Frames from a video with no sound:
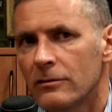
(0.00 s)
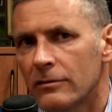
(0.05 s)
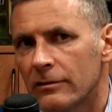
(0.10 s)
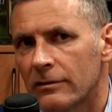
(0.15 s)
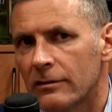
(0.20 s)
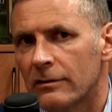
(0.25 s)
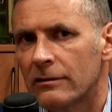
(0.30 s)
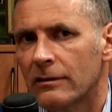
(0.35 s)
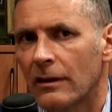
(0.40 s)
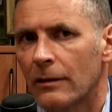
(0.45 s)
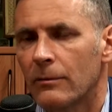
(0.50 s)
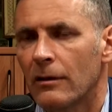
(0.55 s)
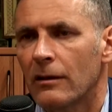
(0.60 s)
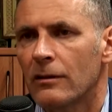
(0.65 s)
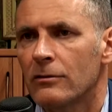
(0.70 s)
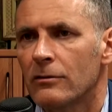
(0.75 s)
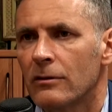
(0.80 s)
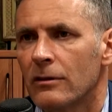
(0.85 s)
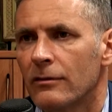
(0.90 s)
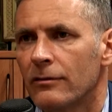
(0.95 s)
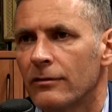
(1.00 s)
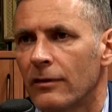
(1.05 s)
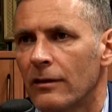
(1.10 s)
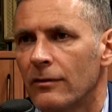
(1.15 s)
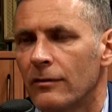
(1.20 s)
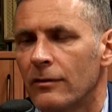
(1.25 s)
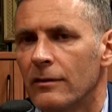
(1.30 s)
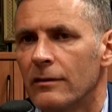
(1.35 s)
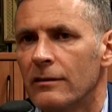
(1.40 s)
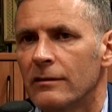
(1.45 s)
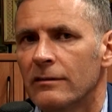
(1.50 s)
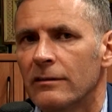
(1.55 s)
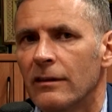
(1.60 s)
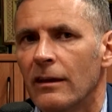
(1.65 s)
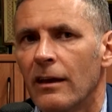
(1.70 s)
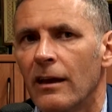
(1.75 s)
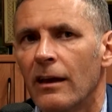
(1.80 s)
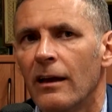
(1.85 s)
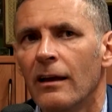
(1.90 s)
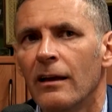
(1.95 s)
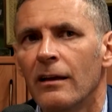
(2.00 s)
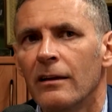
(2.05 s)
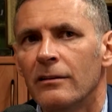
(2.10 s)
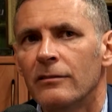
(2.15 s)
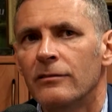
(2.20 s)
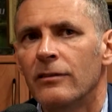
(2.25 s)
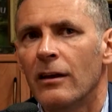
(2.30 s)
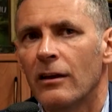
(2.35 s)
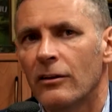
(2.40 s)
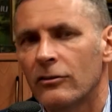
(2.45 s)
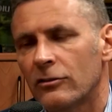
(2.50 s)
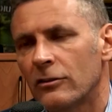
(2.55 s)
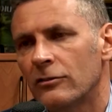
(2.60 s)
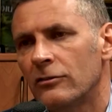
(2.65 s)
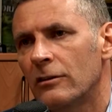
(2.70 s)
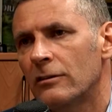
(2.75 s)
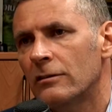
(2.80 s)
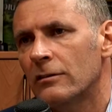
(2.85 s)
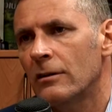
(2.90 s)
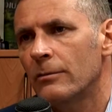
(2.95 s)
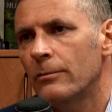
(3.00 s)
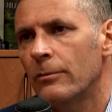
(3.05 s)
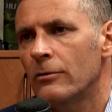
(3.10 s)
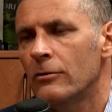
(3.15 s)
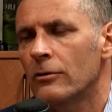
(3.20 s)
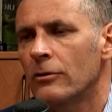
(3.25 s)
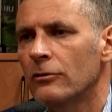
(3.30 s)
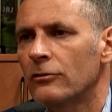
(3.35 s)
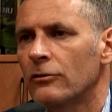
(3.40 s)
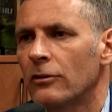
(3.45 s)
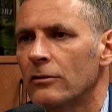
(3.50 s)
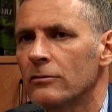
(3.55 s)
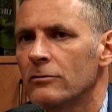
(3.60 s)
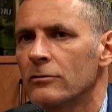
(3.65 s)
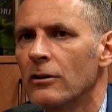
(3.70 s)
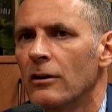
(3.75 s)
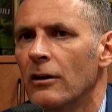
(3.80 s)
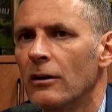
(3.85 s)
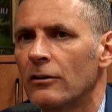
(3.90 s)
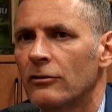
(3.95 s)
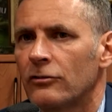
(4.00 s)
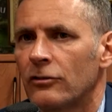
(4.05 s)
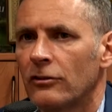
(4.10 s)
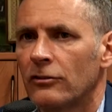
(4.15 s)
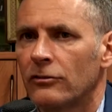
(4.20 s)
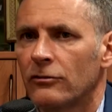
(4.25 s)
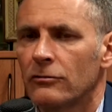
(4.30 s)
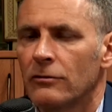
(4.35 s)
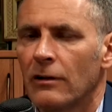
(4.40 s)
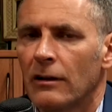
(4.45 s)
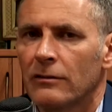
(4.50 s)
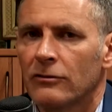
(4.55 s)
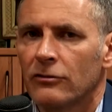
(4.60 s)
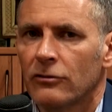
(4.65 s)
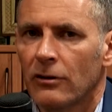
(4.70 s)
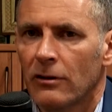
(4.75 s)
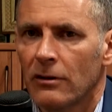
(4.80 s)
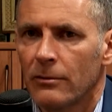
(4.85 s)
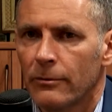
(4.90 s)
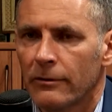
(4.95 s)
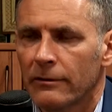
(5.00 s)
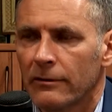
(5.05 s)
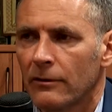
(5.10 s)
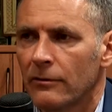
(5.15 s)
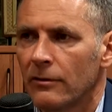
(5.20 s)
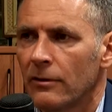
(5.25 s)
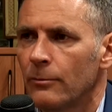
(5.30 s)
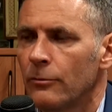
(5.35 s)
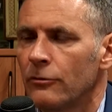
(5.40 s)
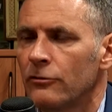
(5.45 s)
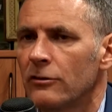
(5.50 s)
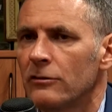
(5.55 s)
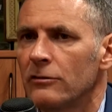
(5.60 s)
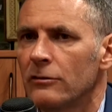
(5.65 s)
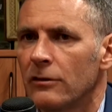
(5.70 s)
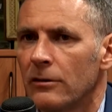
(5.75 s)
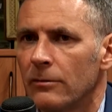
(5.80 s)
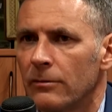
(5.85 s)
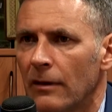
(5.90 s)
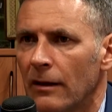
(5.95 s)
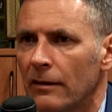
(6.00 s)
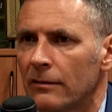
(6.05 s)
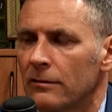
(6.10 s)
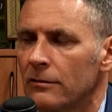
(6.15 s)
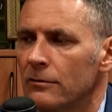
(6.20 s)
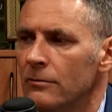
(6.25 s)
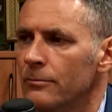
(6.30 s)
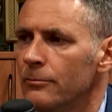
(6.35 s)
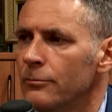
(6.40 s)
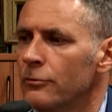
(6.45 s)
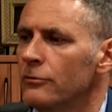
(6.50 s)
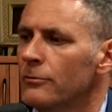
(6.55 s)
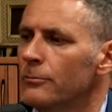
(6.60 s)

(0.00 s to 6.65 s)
systemie, który w tej chwili istnieje, wie, że dziecko po ukończeniu 6 lat szkoły podstawowej pójdzie do gimnazjum,